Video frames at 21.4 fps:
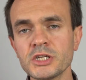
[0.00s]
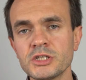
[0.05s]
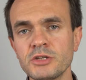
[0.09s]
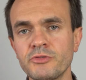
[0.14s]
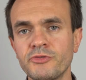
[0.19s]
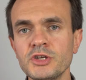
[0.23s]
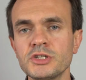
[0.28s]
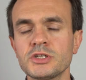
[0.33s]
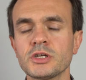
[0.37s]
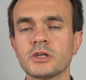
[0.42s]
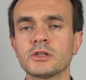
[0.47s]
mais
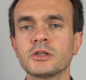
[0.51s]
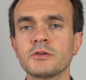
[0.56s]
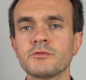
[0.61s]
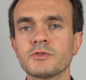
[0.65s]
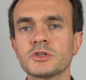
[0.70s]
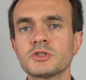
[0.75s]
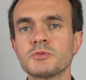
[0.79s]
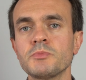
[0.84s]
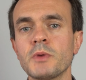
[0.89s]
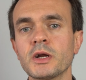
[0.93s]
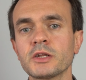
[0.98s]
difícil a
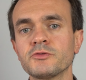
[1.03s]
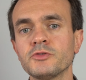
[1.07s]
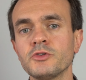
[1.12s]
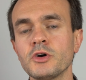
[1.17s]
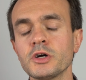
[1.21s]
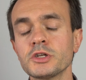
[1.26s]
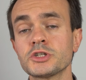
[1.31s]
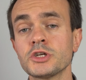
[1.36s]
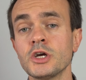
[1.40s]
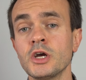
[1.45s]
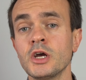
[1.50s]
nível de
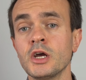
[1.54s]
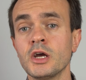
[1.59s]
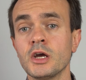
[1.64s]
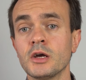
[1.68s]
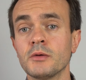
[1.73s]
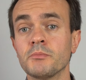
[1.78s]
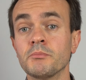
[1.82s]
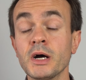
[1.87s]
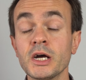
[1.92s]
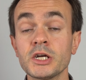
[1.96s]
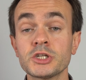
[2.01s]
smartphones,
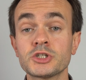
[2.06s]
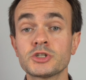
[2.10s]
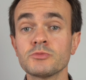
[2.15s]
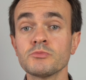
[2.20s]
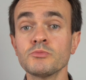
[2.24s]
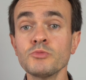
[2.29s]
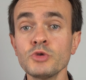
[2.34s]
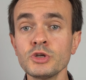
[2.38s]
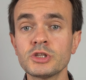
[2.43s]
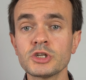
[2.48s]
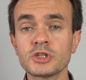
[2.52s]
mas
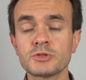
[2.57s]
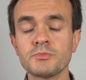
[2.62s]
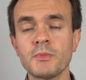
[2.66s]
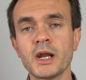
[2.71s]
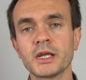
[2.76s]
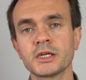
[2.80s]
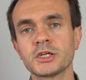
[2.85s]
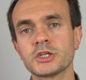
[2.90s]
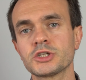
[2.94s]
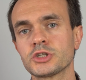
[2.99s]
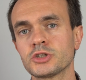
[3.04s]
muitas
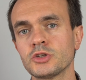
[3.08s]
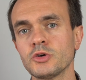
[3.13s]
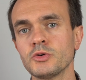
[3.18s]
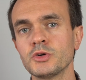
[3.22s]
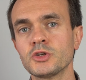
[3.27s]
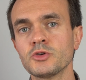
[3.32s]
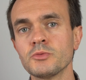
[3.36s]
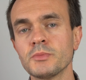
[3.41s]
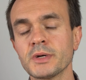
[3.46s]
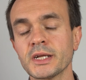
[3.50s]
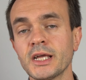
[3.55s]
marcas que estão
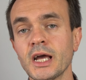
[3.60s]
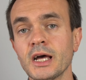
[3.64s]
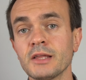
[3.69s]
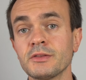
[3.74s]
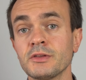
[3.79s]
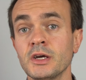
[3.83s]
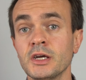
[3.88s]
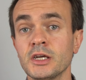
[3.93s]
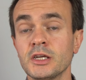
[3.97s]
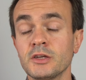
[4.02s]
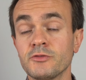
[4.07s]
aí no mercado